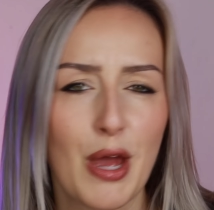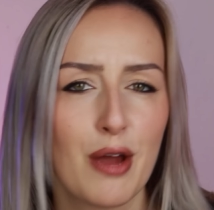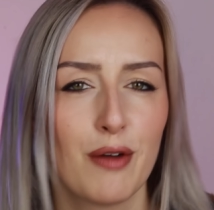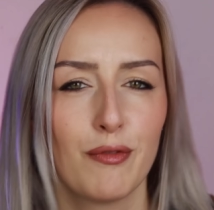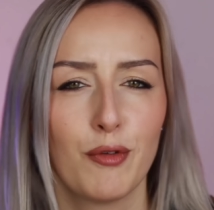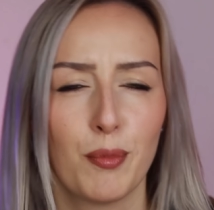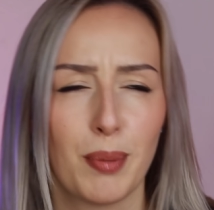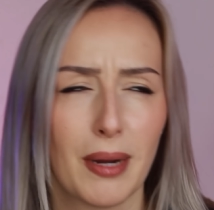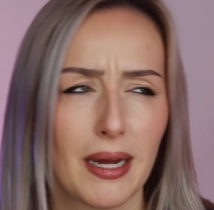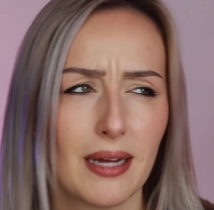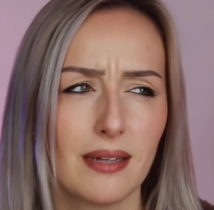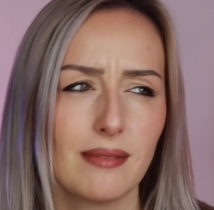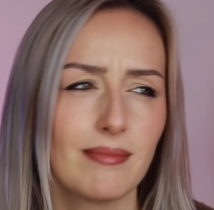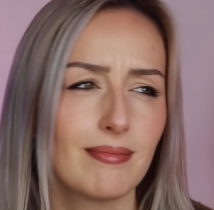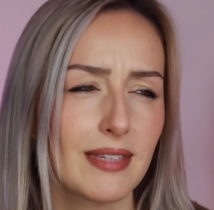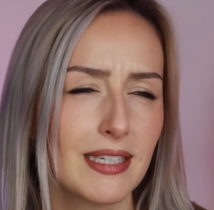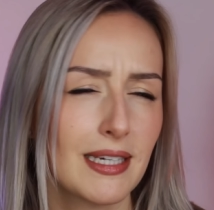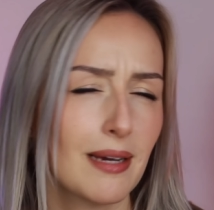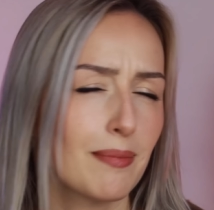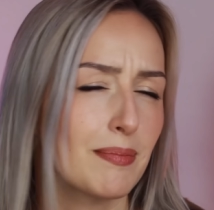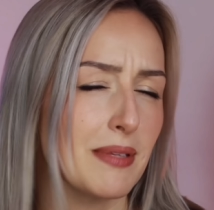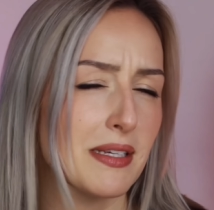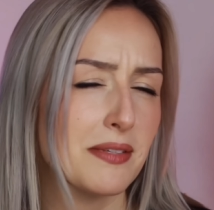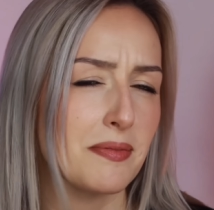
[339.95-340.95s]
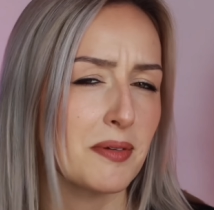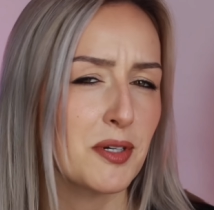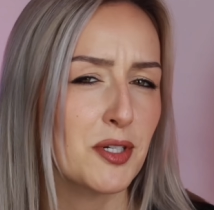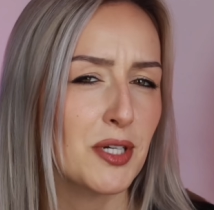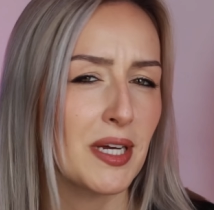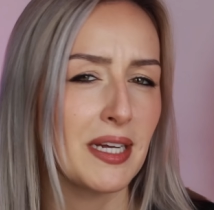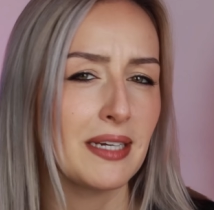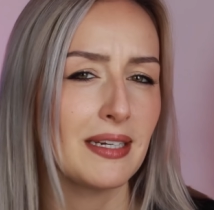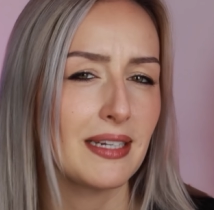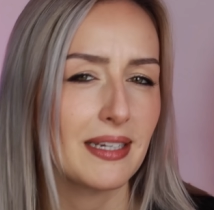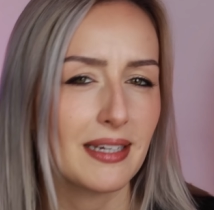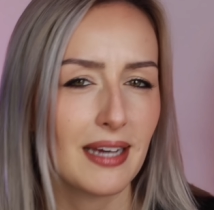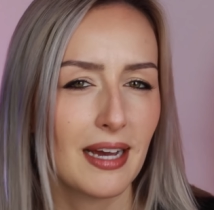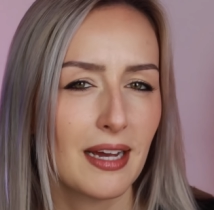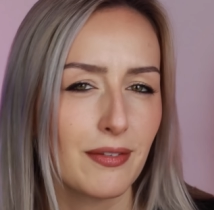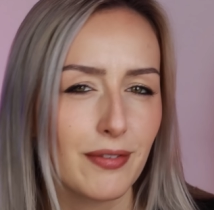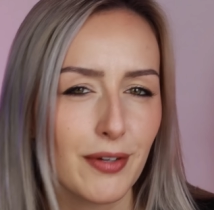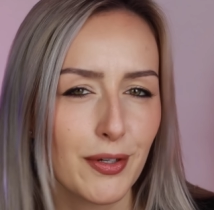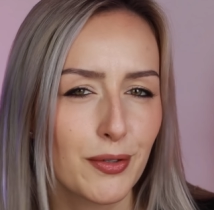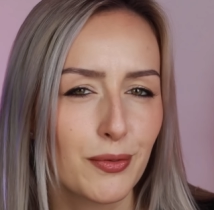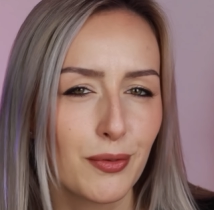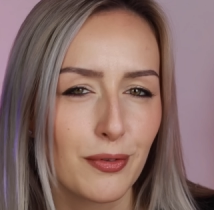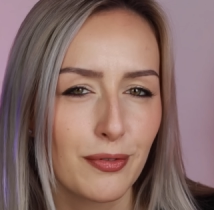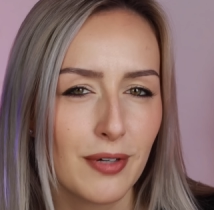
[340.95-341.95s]
Wobei, ich habe das wahrscheinlich
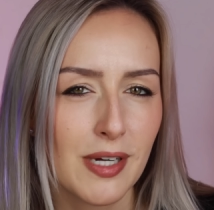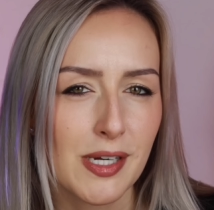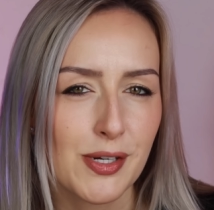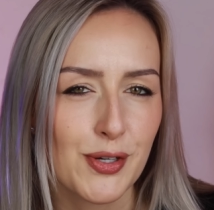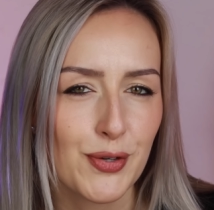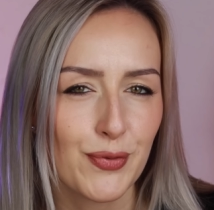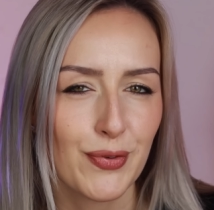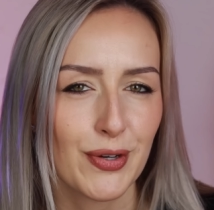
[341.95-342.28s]
einfach nur falsch